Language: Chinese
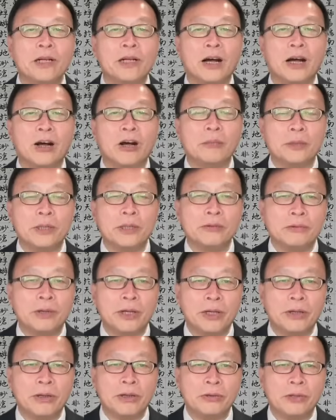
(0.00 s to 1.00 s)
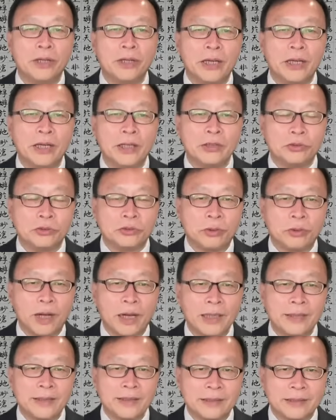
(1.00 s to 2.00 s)
考评委员会
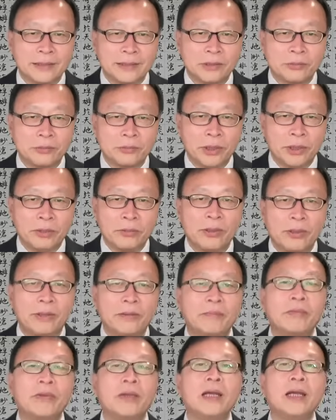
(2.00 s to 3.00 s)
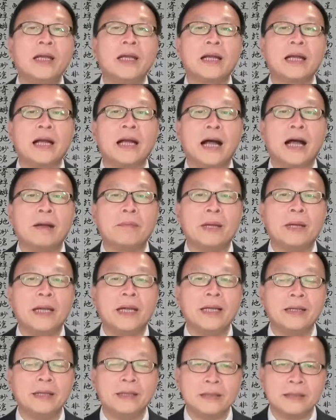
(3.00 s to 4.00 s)
专职委员，港
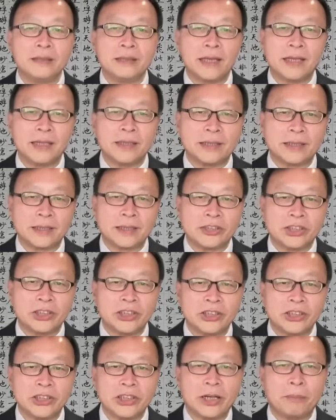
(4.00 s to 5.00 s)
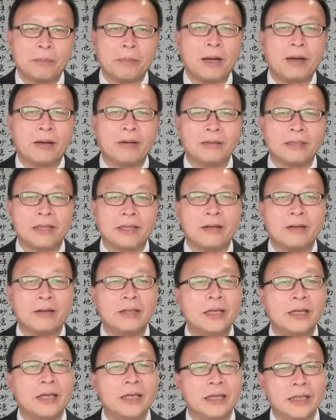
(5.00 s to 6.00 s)
媒对此进行了报道。
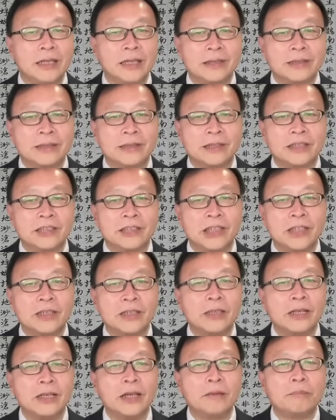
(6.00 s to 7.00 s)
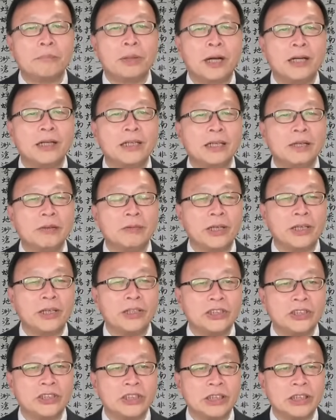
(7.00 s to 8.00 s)
一时间，彭丽媛
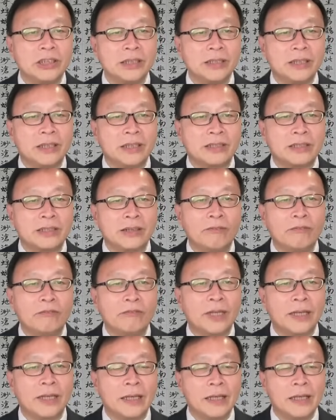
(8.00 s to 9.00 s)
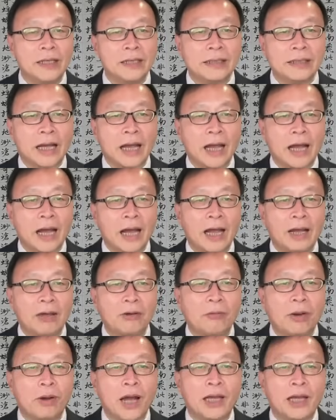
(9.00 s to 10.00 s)
新的身份在海
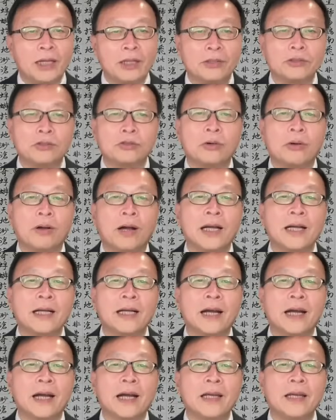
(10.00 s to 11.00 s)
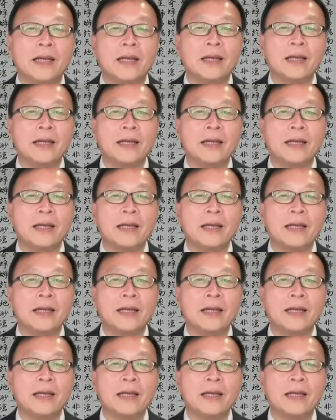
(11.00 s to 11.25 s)
外传开。